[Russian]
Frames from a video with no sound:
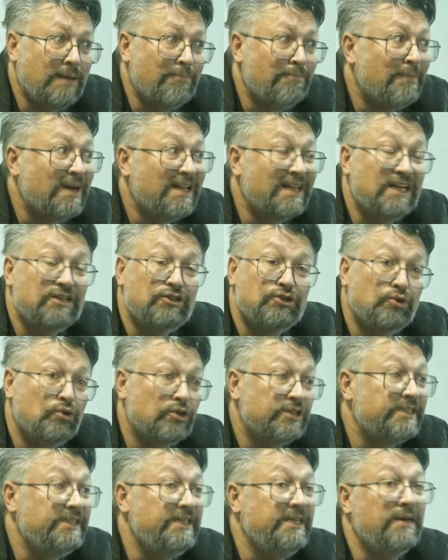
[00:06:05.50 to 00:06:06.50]

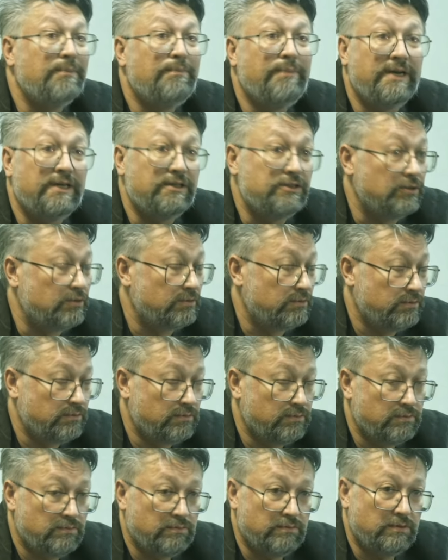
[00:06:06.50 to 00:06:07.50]
Молодежь не придет,
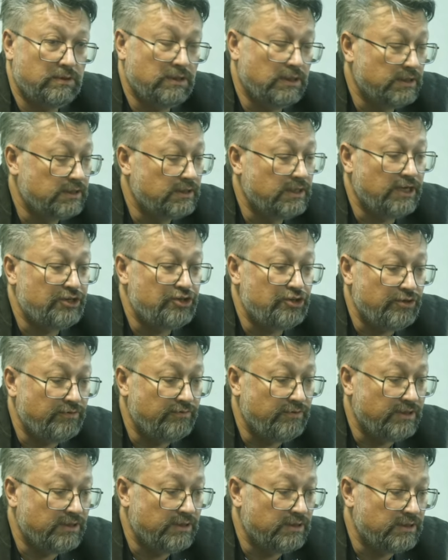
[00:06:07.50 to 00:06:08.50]
угу. это
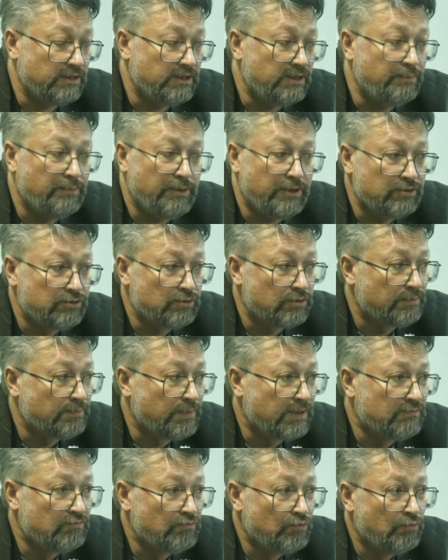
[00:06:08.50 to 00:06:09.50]
очевидно, не придет
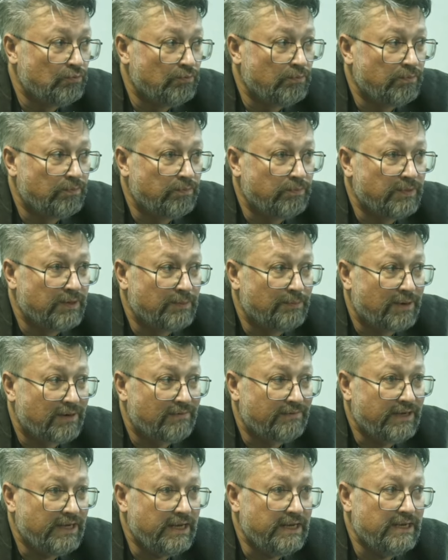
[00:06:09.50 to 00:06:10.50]
по двум
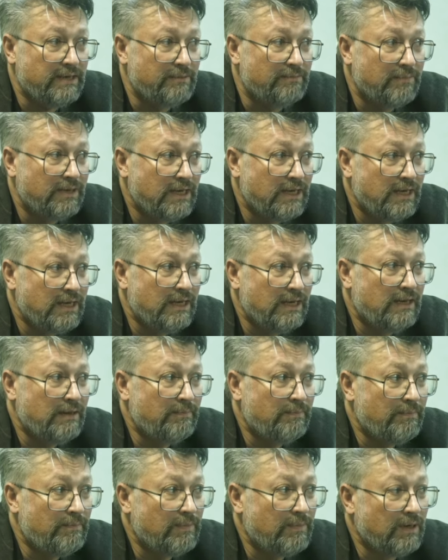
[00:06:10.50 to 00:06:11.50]
направлениям,
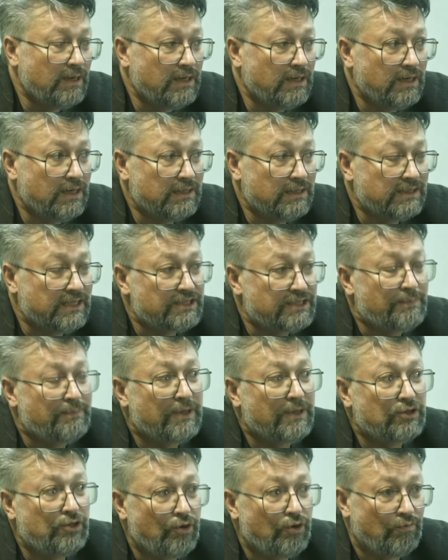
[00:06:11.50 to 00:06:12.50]
э, даже
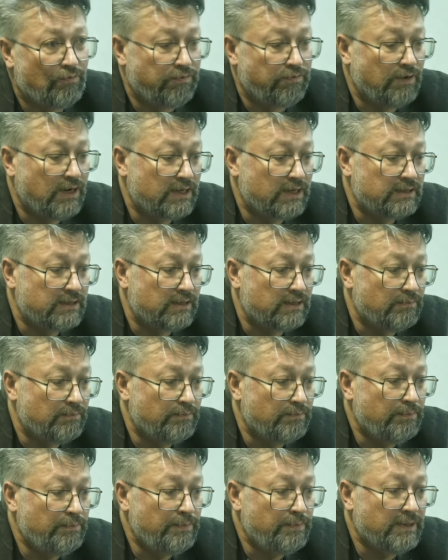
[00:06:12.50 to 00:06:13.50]
по трем факторам.
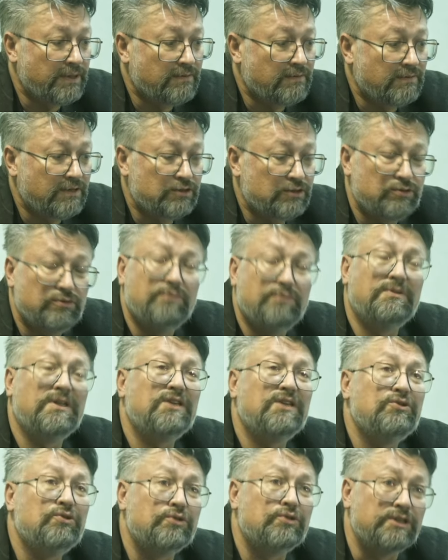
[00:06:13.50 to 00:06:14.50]
Первое, что и
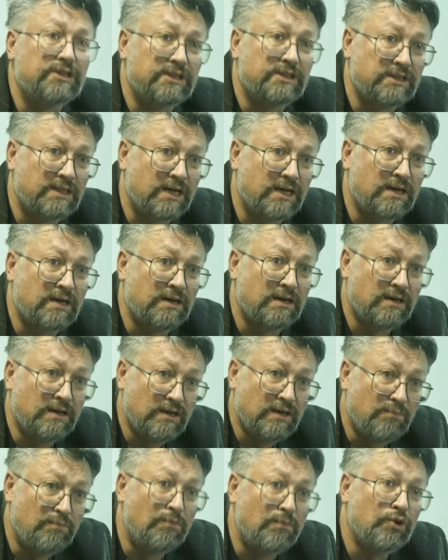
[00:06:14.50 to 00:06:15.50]
молодежи не так
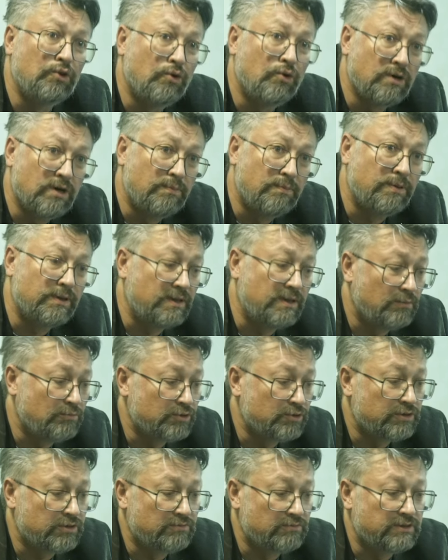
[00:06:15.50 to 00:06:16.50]
много,
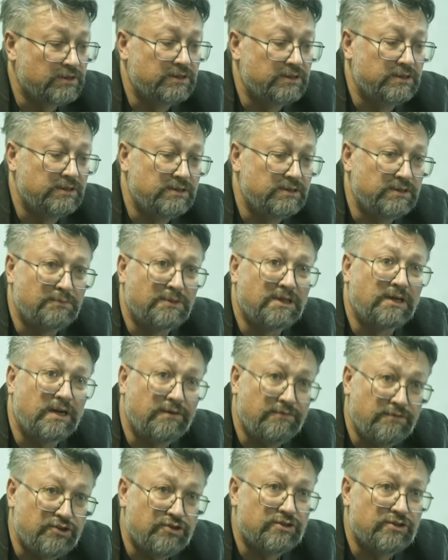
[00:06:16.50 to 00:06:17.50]
потому что вот эта
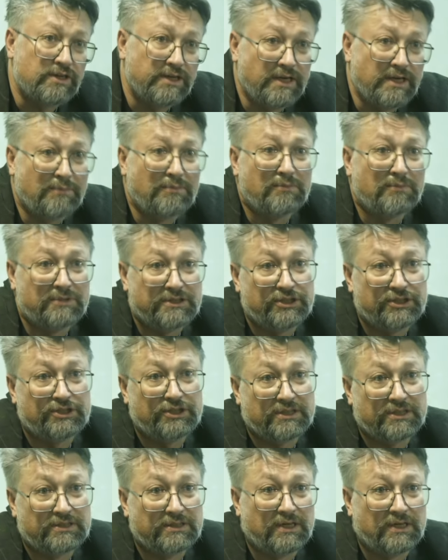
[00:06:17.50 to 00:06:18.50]
демографическая яма, мы
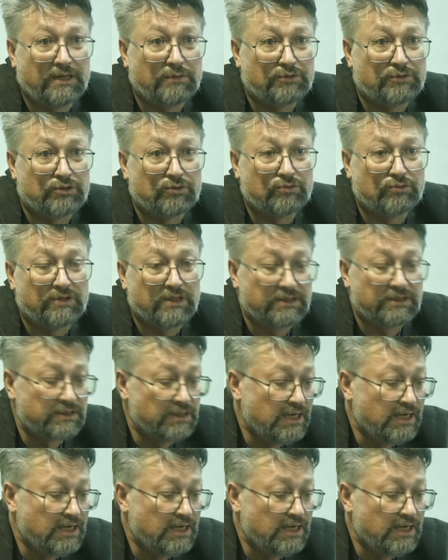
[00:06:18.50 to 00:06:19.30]
сейчас знаем, что у нас